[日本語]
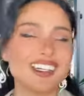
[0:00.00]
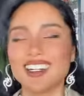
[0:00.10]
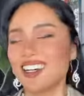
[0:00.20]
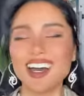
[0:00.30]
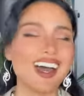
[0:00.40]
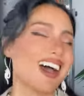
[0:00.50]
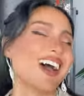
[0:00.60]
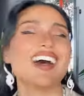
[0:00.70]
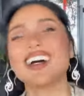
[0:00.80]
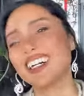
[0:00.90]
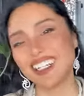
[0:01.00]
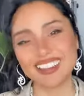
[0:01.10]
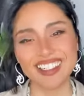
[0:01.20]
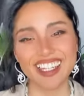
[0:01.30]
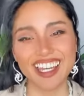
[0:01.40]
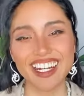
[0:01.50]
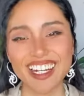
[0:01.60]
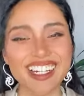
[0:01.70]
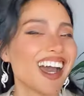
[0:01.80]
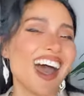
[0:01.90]
はあみたいな
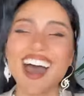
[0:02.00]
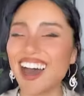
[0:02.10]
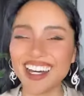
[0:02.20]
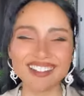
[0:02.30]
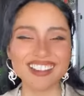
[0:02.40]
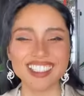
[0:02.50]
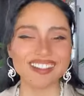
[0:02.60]
なんかああもう